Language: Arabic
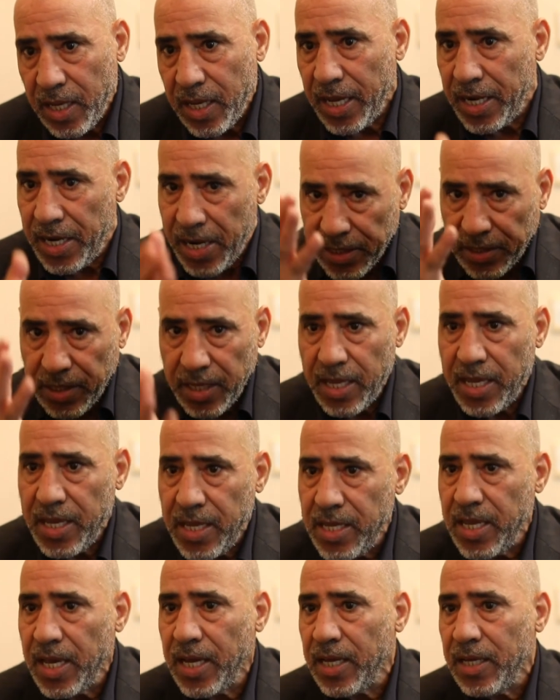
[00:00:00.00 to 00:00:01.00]
التي
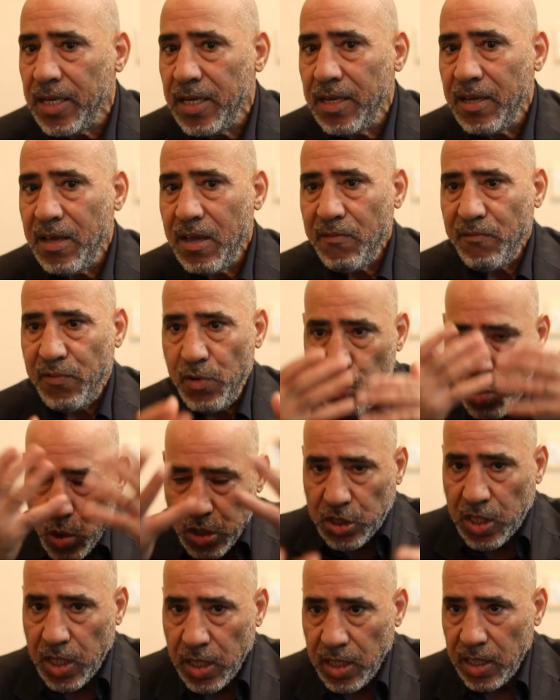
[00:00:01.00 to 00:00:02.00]
هي في
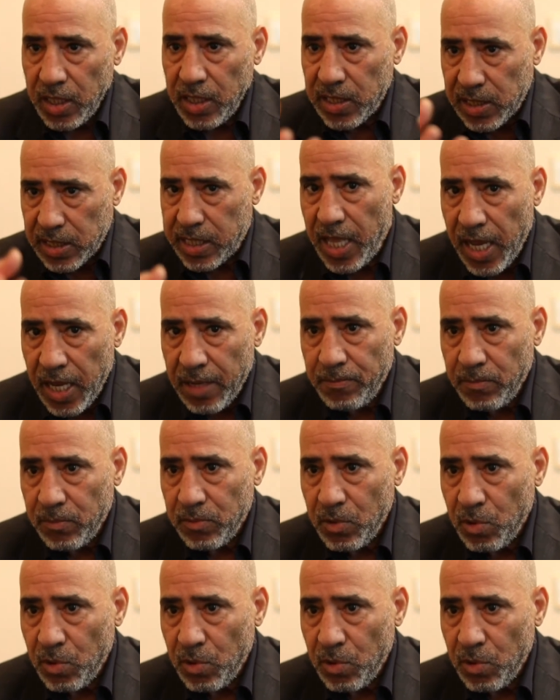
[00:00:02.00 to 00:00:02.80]
الوجه إسلام